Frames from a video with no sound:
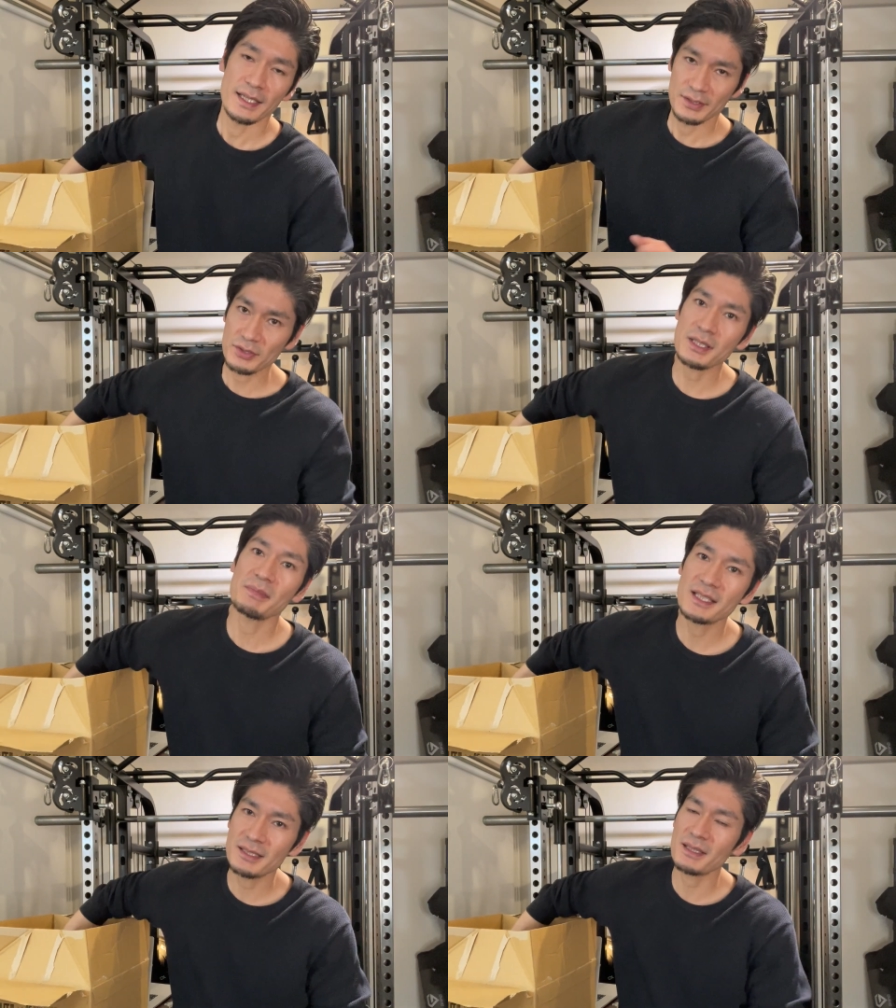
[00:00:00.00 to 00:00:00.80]
そして
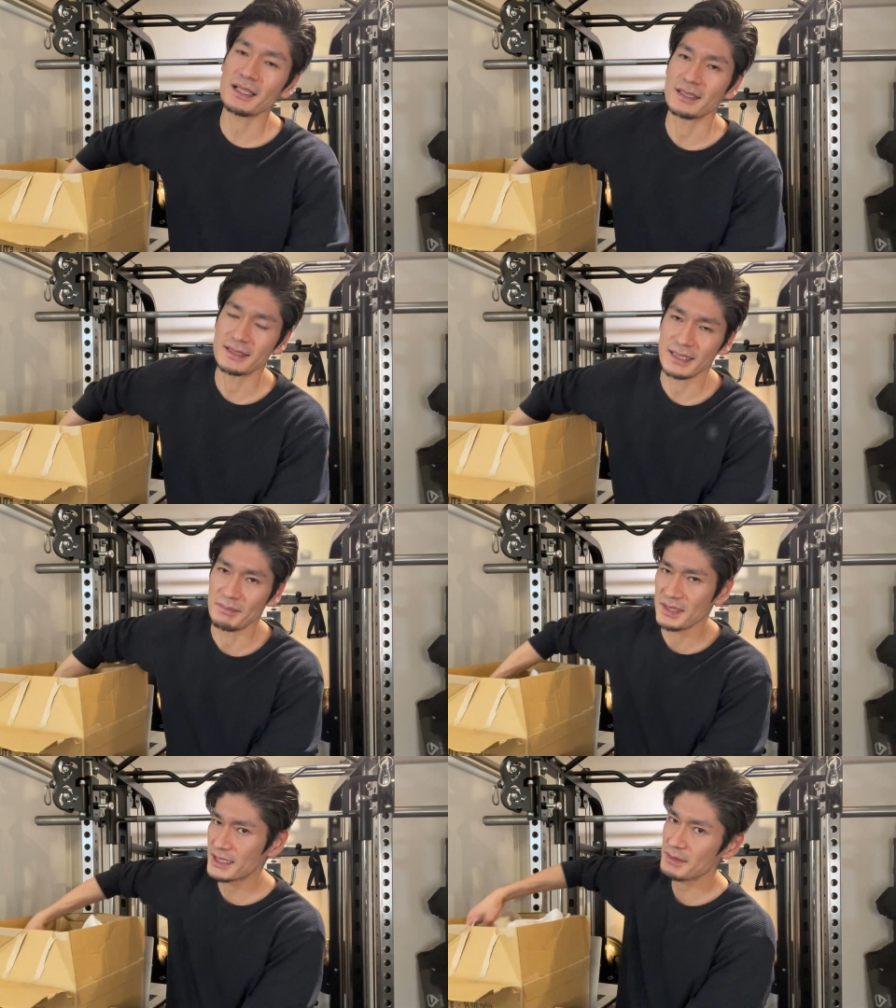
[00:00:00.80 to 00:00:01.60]
3つ目なんですが
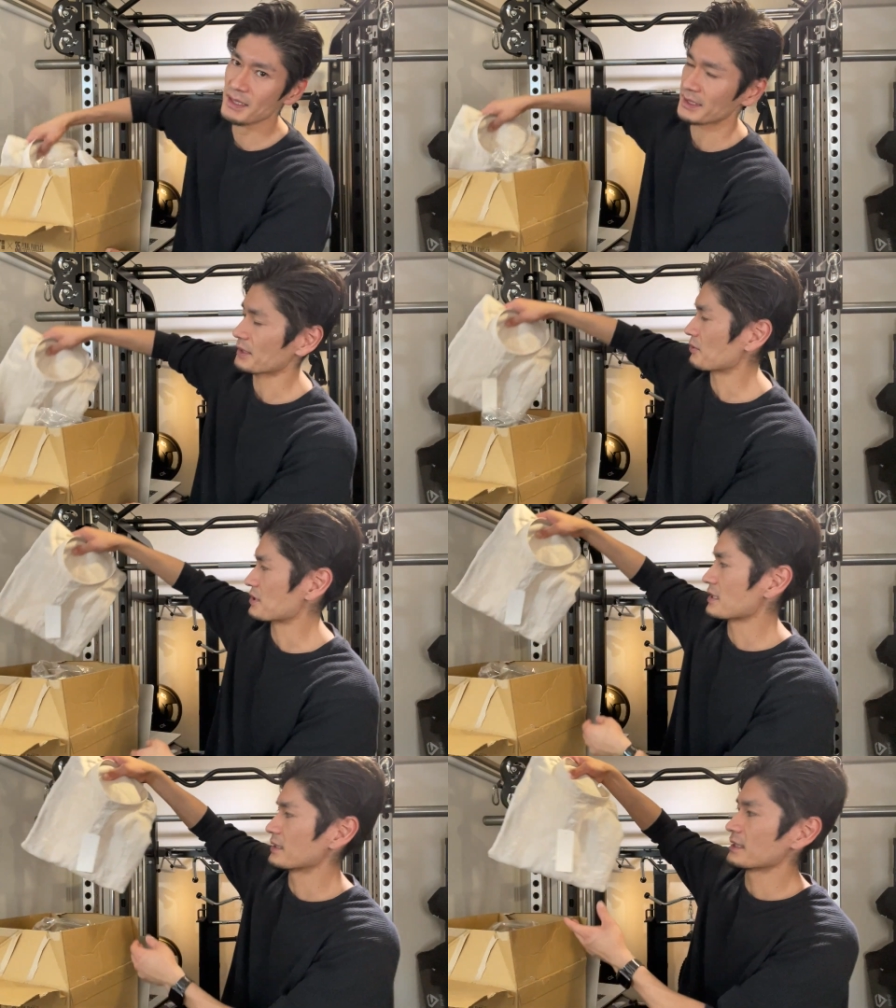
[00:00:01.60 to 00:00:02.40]
3つ目がねこ
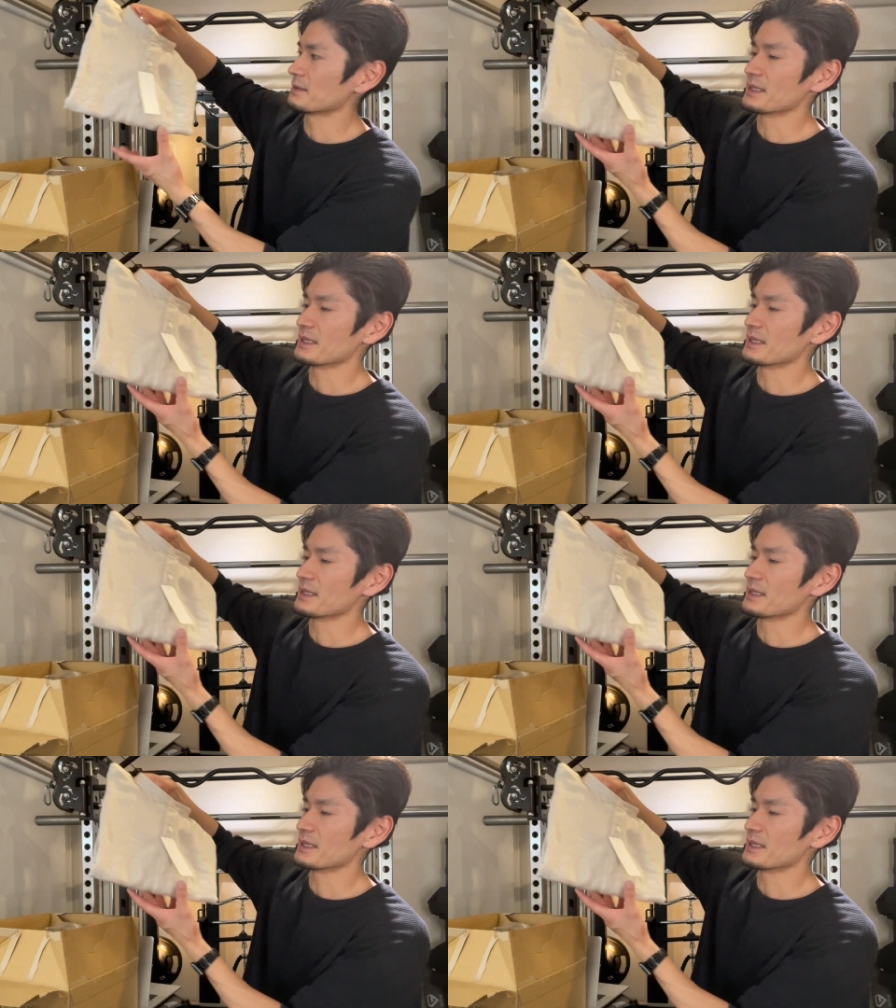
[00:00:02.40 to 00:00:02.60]
ちらになりま